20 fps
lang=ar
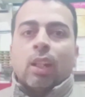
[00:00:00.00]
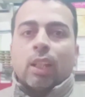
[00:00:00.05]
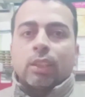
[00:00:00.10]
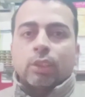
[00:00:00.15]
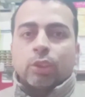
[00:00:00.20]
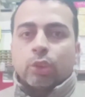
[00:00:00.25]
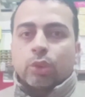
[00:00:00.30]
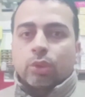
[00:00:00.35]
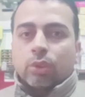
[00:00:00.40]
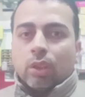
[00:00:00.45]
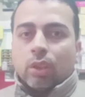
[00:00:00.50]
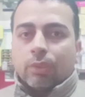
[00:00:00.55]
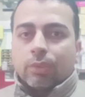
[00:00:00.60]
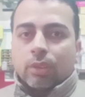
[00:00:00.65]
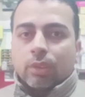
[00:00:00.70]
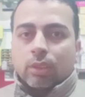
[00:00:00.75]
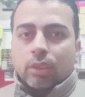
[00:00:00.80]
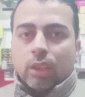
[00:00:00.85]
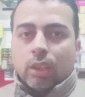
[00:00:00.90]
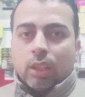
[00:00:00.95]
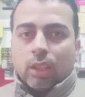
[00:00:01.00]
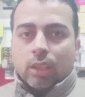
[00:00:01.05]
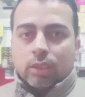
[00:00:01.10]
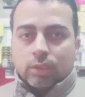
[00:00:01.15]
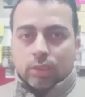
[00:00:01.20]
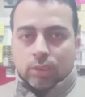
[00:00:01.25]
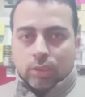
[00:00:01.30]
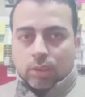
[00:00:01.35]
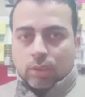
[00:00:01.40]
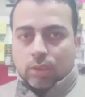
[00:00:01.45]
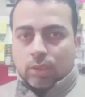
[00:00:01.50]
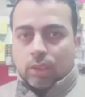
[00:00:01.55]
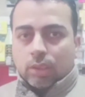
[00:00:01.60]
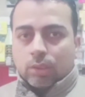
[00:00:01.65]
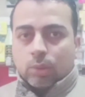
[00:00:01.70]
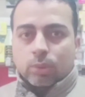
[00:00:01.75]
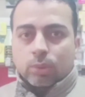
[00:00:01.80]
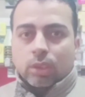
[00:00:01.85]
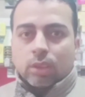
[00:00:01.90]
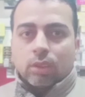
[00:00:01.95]
عايزين اشتراك في القناة عايزين القناة
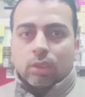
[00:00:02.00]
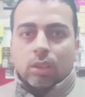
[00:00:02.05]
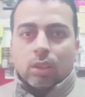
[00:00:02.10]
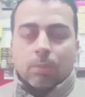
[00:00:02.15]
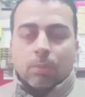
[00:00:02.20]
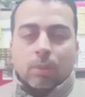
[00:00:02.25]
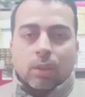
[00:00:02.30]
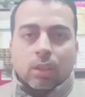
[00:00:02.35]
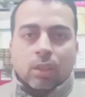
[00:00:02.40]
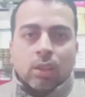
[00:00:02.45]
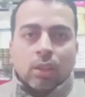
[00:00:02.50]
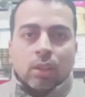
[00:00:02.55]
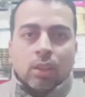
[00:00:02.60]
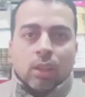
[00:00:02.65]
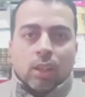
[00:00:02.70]
توصل لأكبر